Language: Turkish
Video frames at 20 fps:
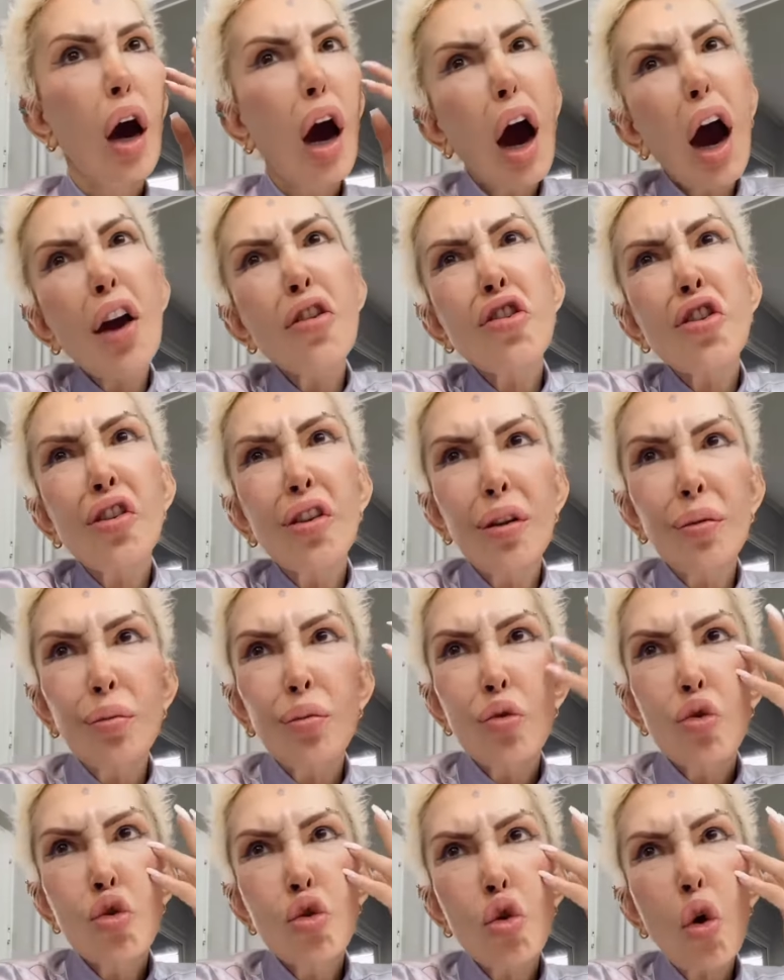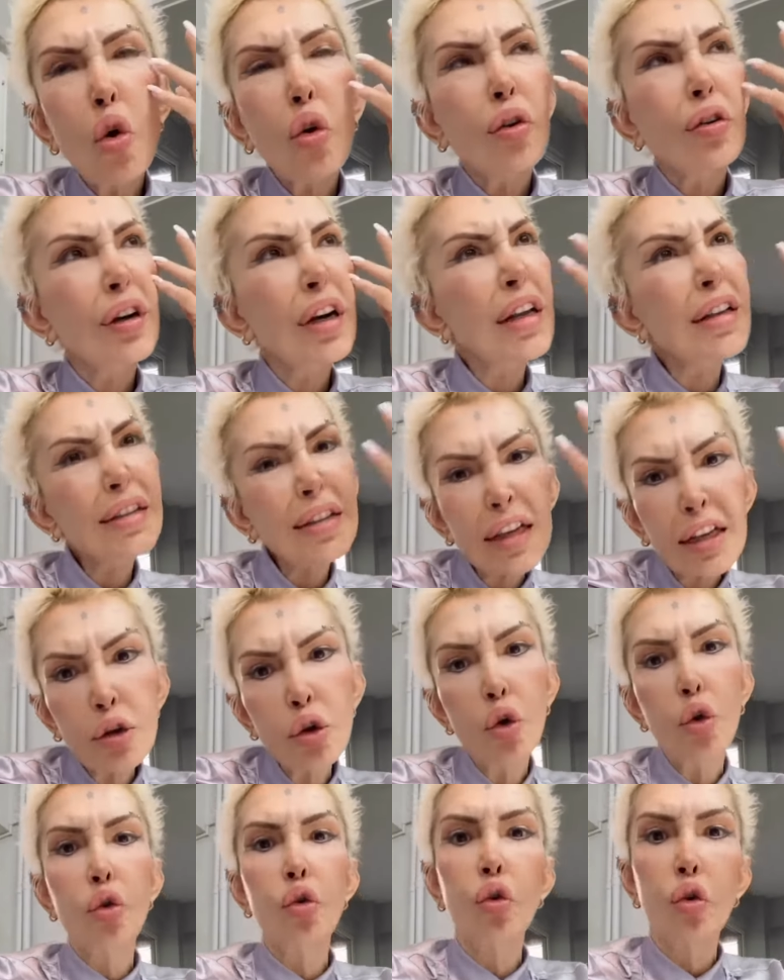Açtım. Çok rezil
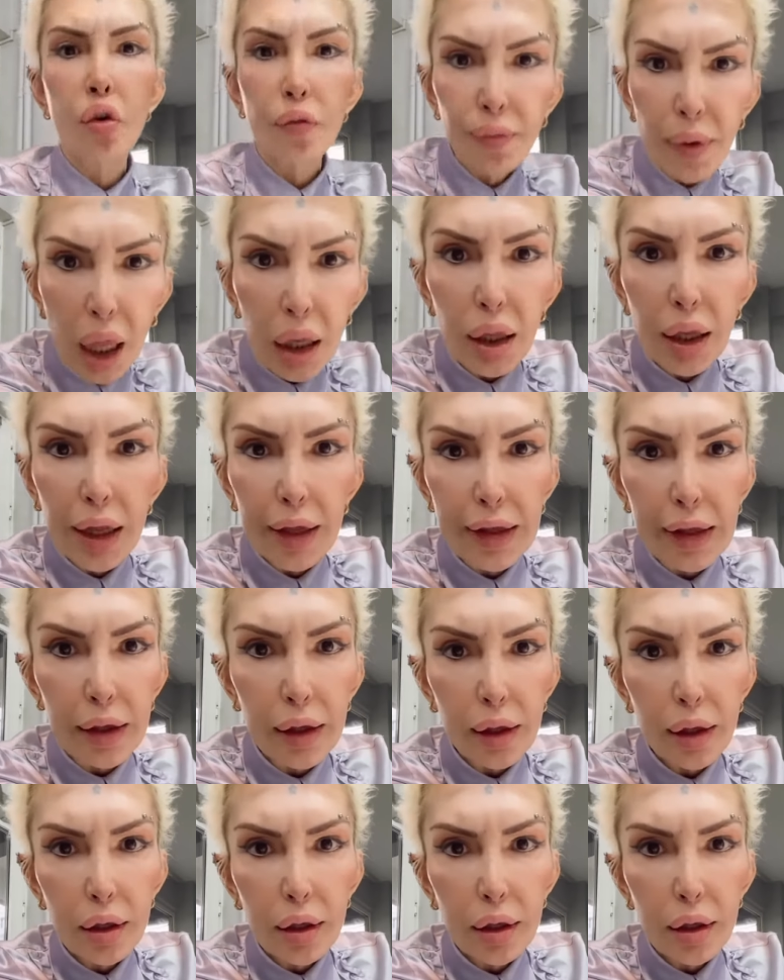görüyorum vallahi.